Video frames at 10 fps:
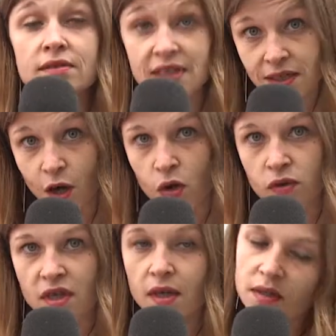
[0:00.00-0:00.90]

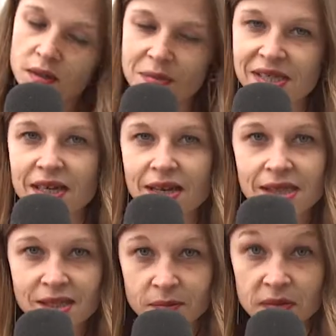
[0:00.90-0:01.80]
délirante, mais
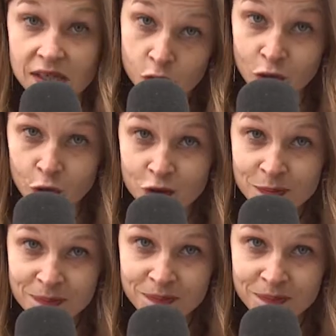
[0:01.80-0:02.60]
hélas décevante.